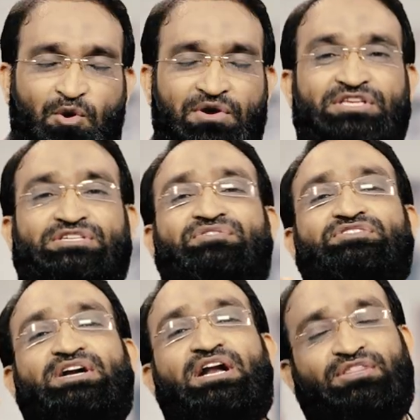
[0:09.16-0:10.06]
కొన్ని
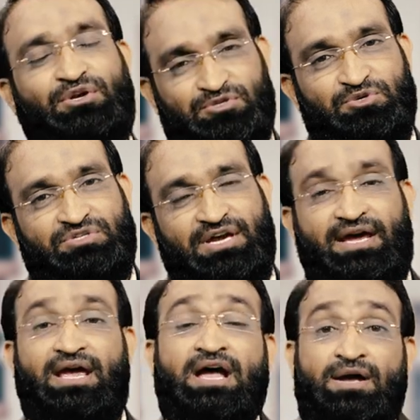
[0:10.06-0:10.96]
సంవత్సరాల తర్వాత చూస్తే
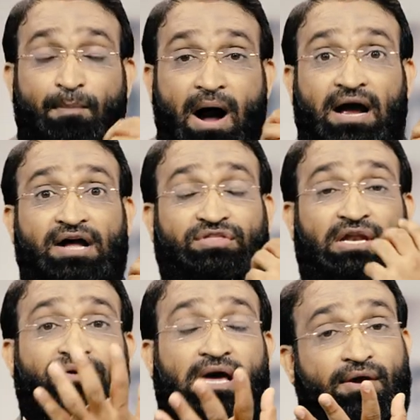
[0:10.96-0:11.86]
బాగా
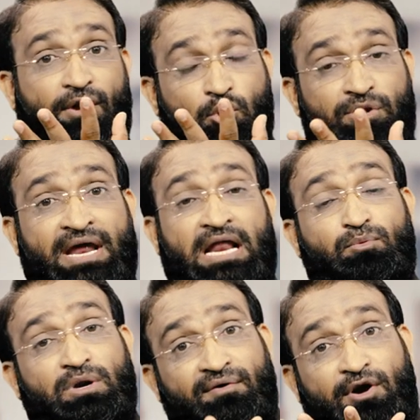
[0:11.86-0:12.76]
తెలివి గలవాడు జ్ఞానం
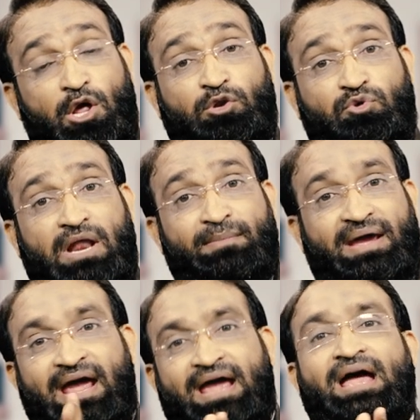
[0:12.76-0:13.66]
ఉన్నవాడు అనుకున్నామే